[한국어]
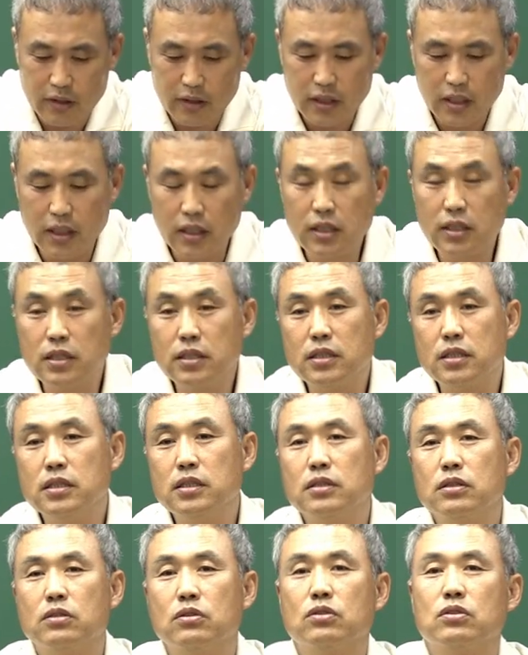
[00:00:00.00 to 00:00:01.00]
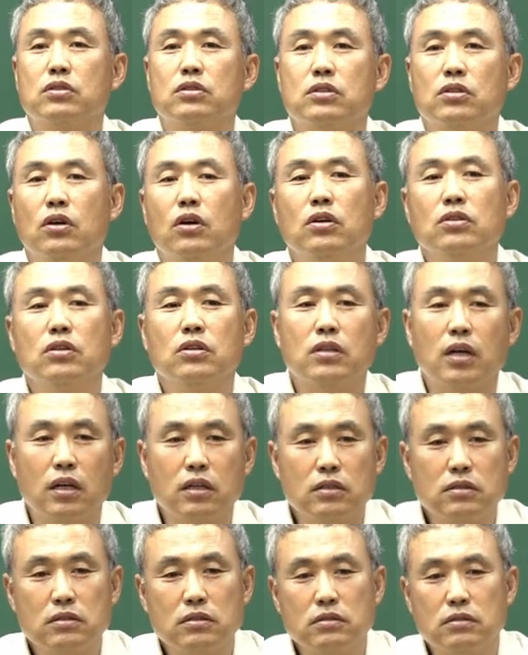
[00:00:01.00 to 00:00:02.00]
기득은 전혀
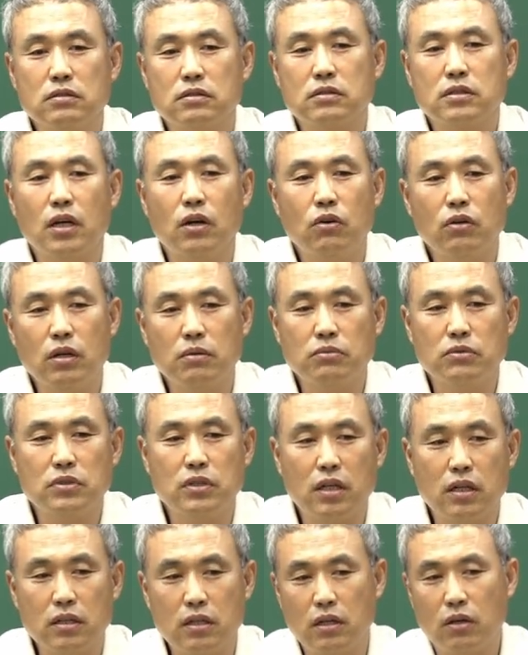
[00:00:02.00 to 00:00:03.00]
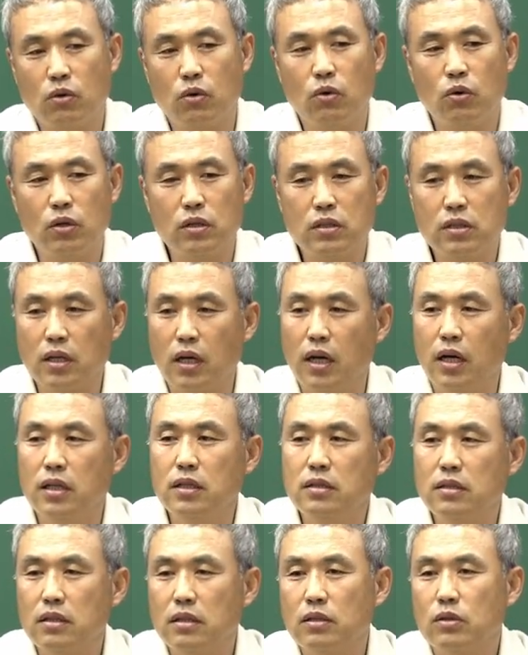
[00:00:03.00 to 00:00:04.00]
다른 차원의 문제가 되고
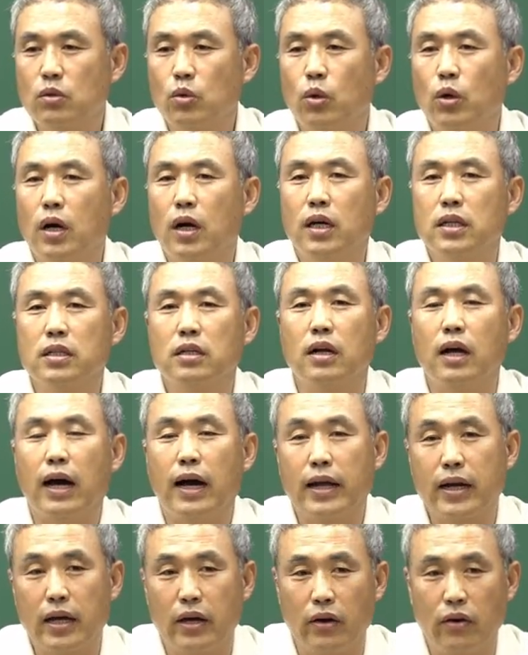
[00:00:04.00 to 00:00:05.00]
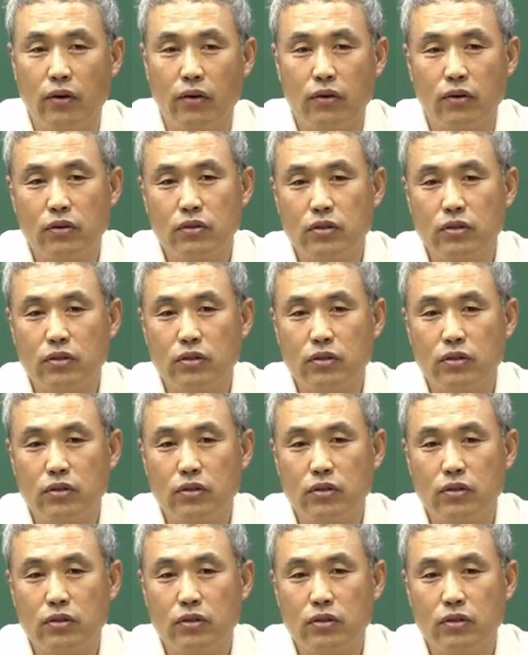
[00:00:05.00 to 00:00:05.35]
일단 돌아가는 걸 알아요.